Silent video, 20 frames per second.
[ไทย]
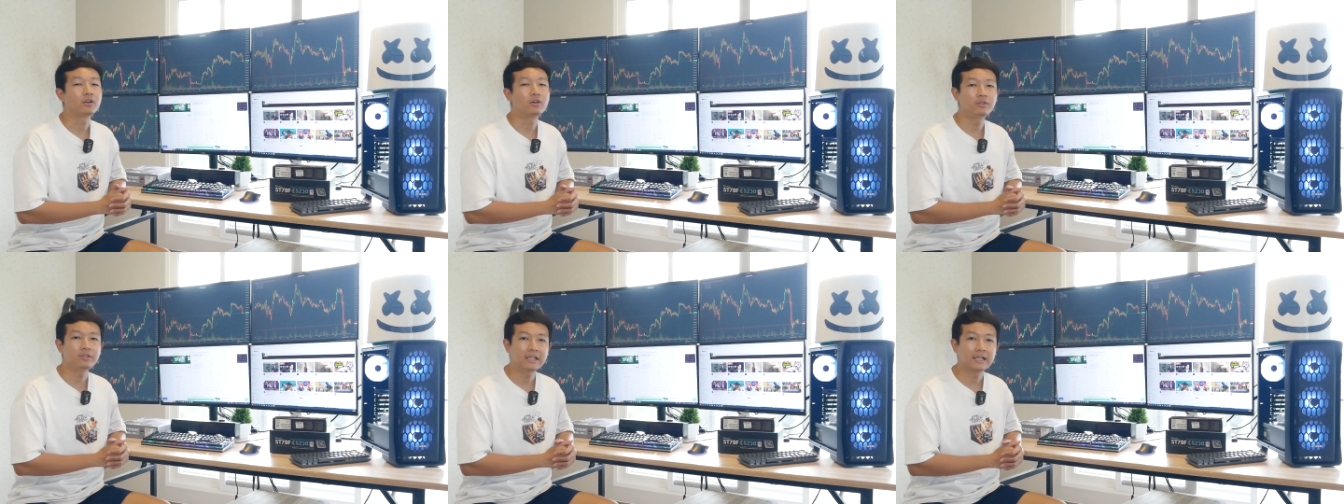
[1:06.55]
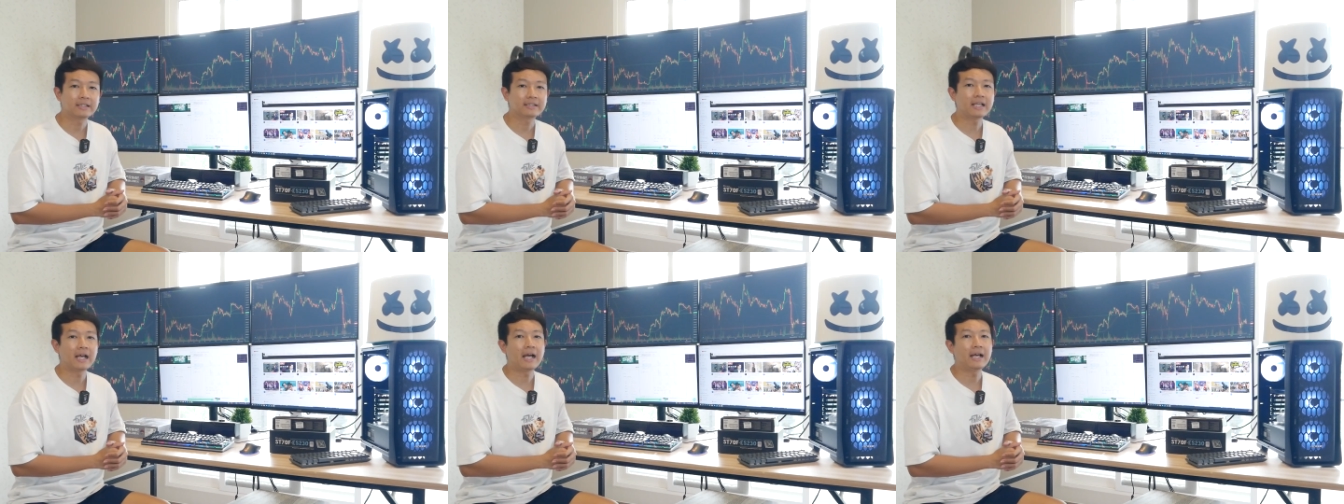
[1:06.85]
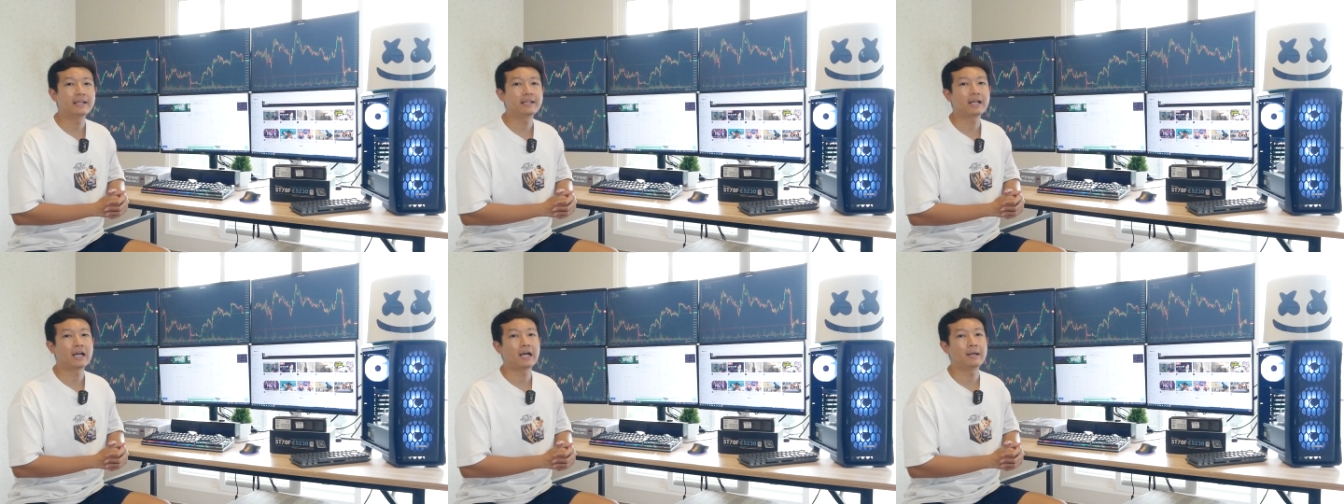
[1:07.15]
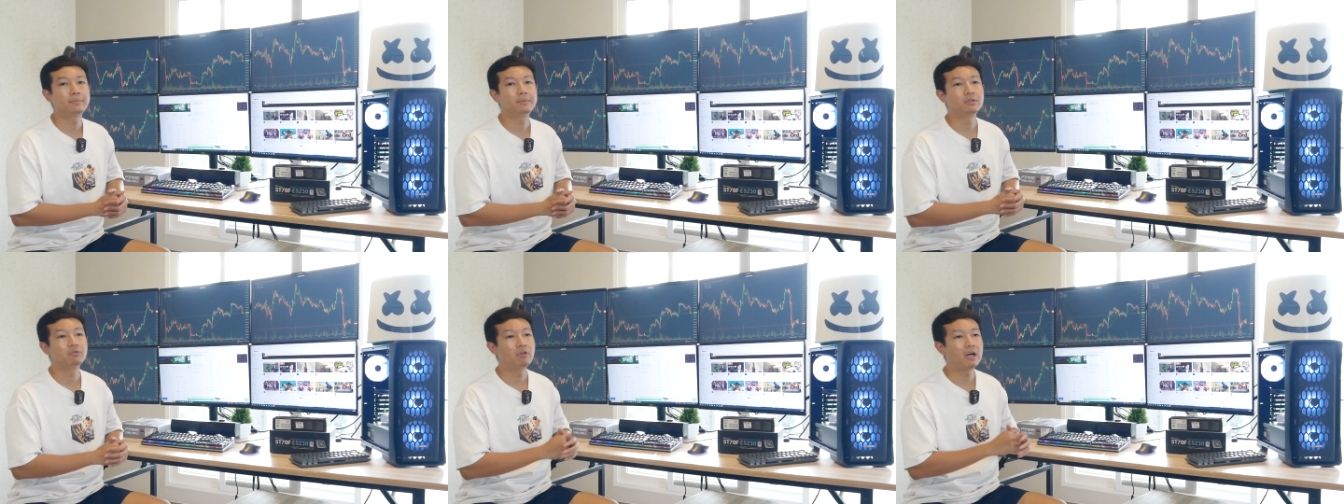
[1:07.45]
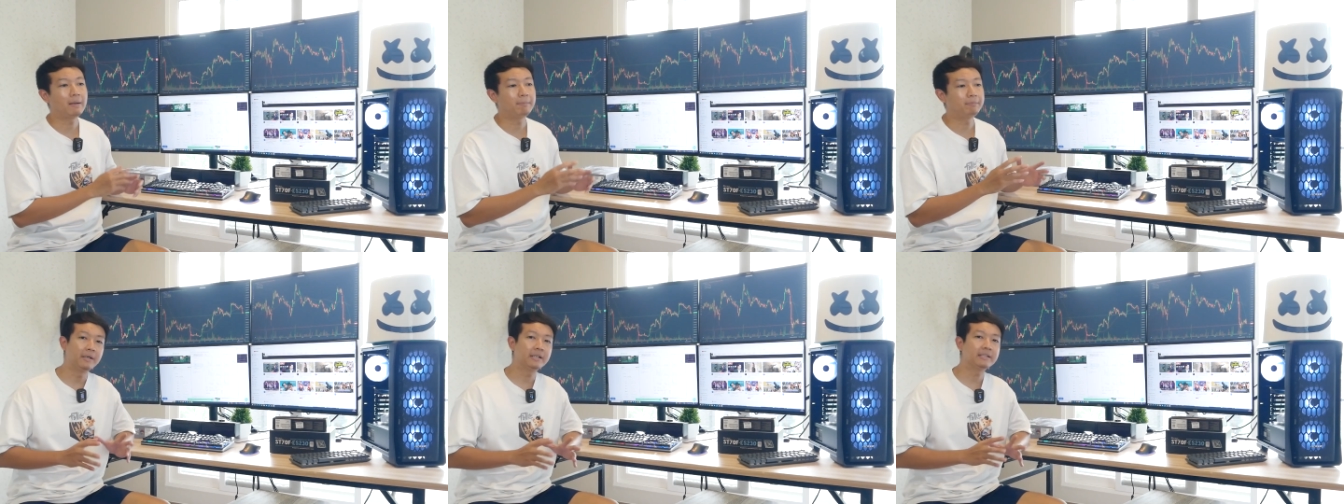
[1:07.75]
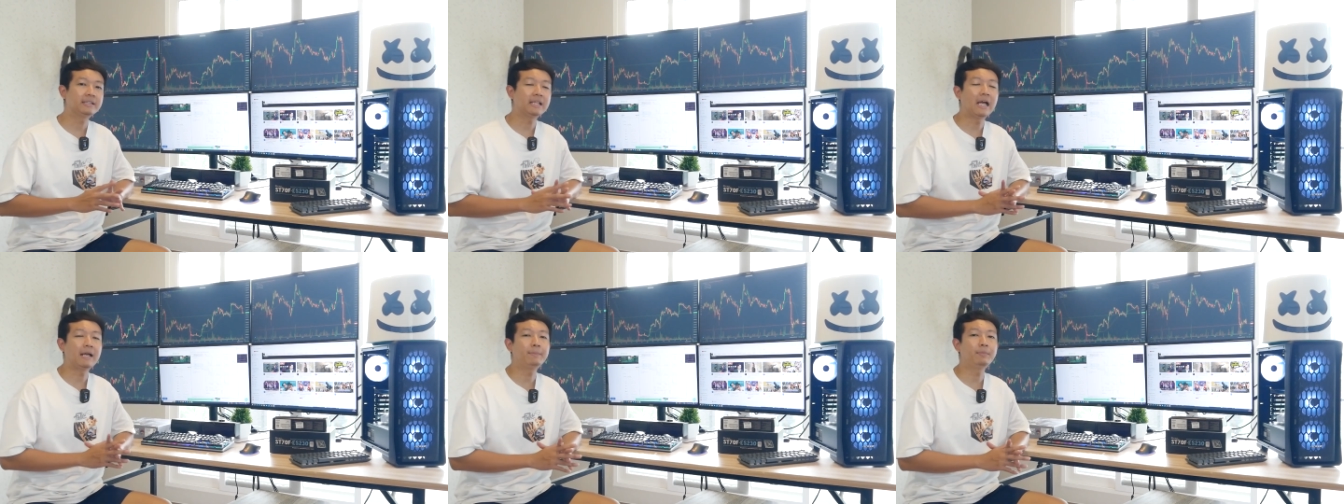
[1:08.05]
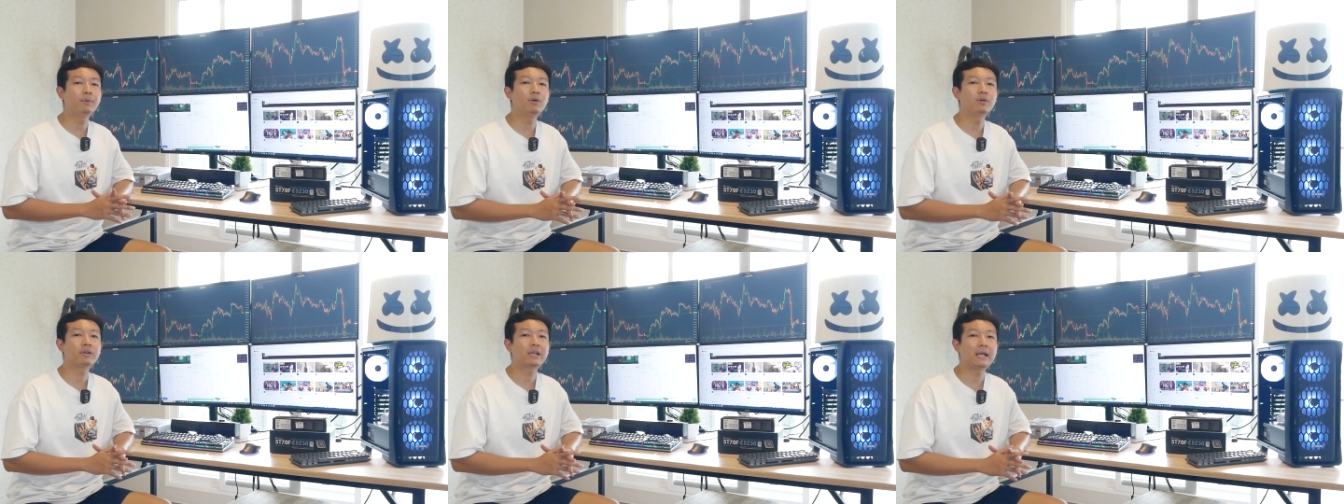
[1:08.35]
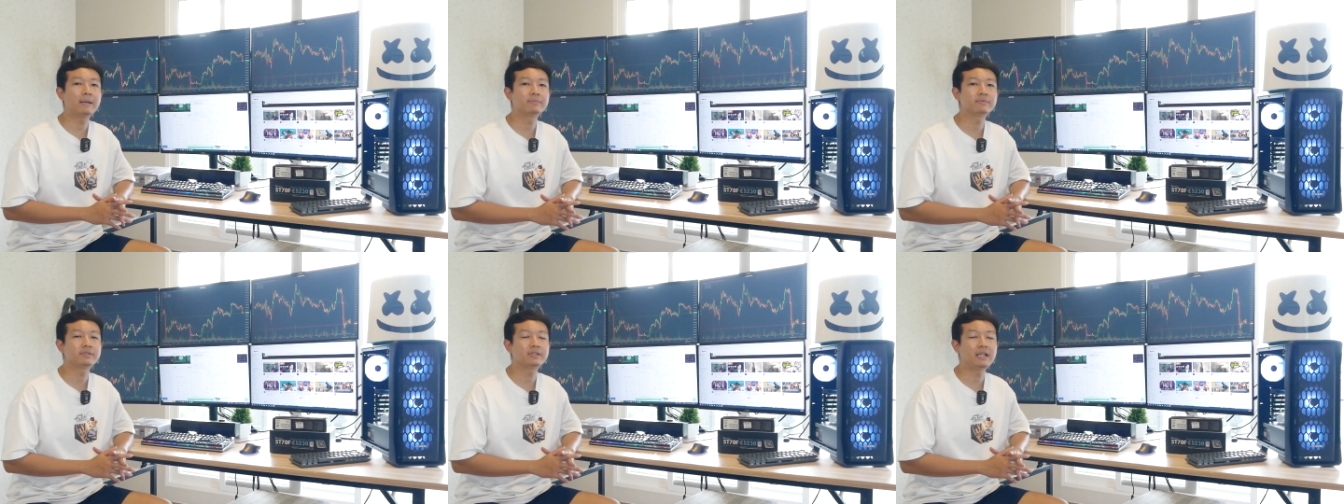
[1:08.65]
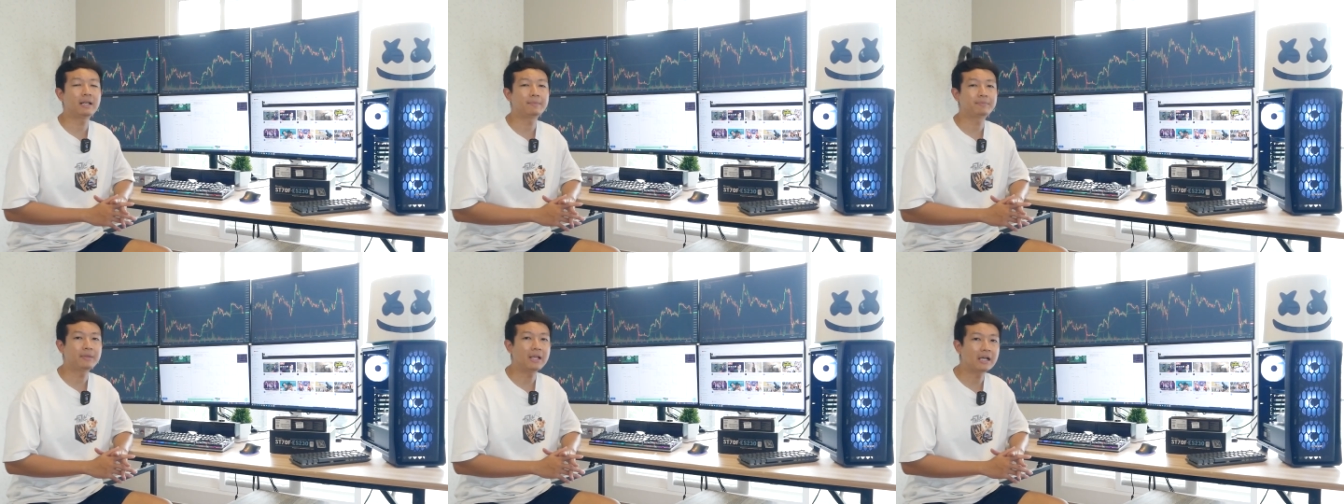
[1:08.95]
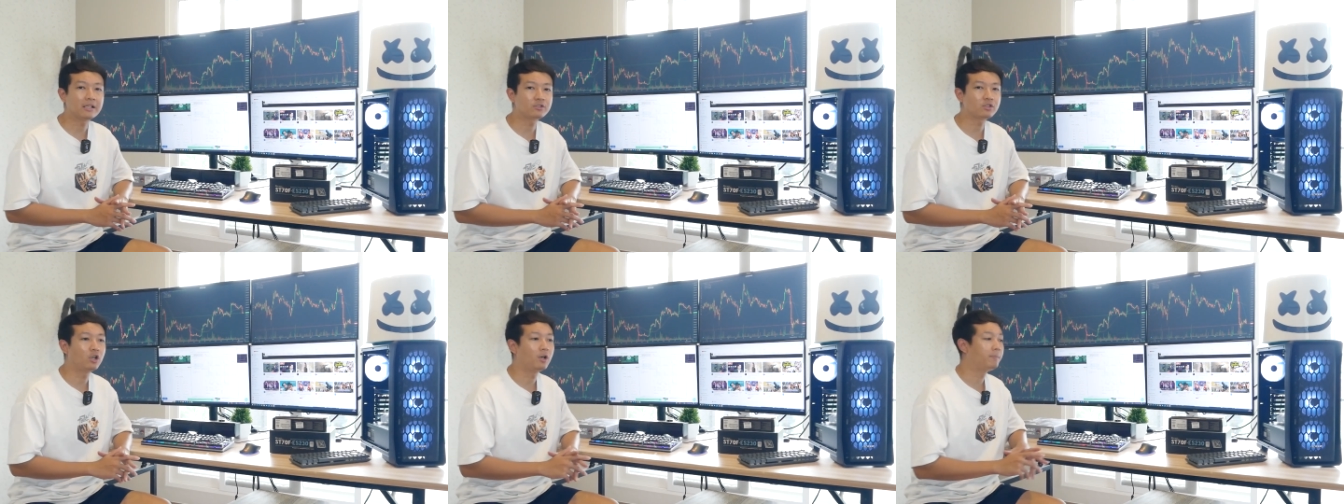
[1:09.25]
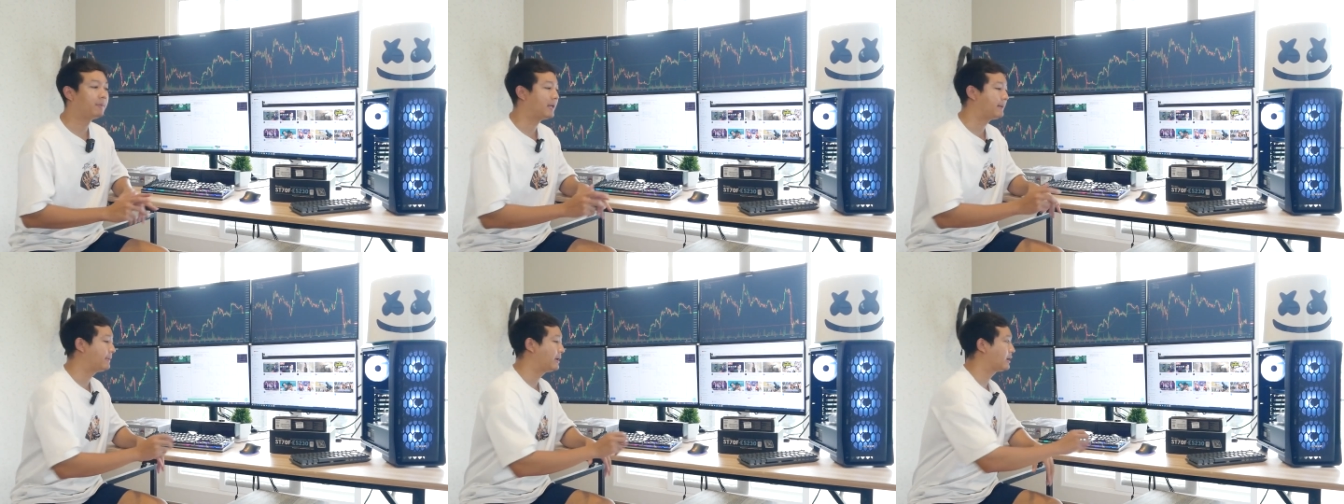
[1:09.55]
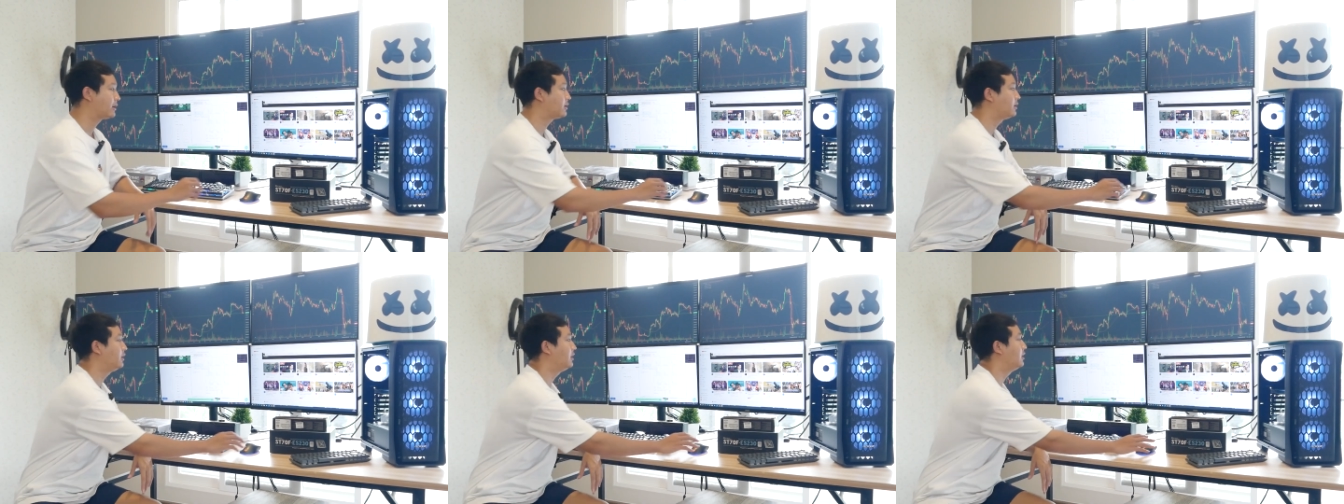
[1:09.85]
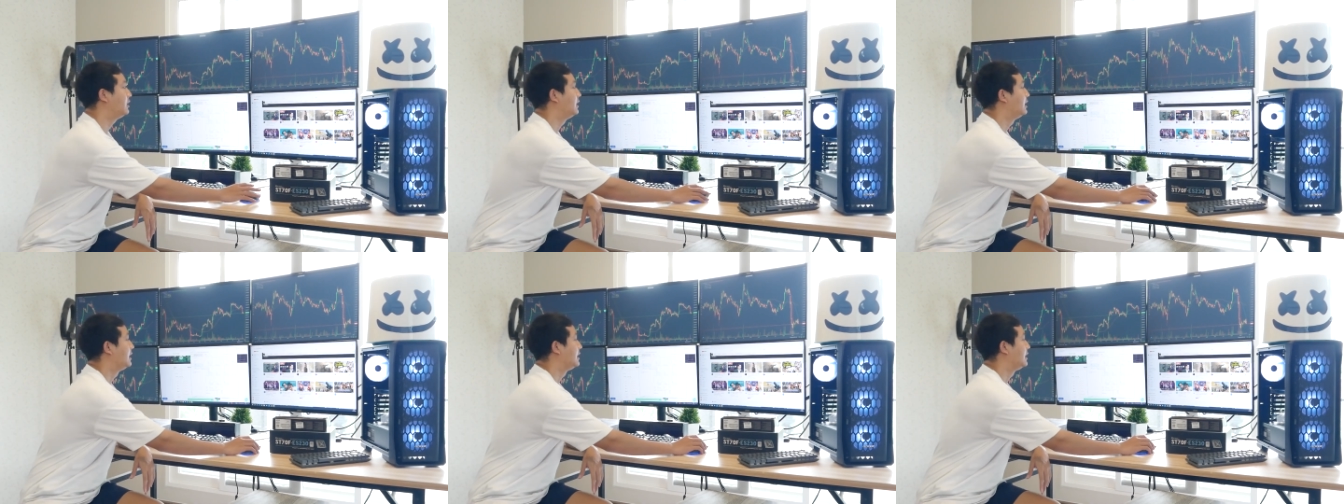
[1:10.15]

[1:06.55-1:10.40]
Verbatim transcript: ก็ยังได้นะครับหรือว่าเปิดหลายโปรแกรมสลับหน้าจอไปมาก็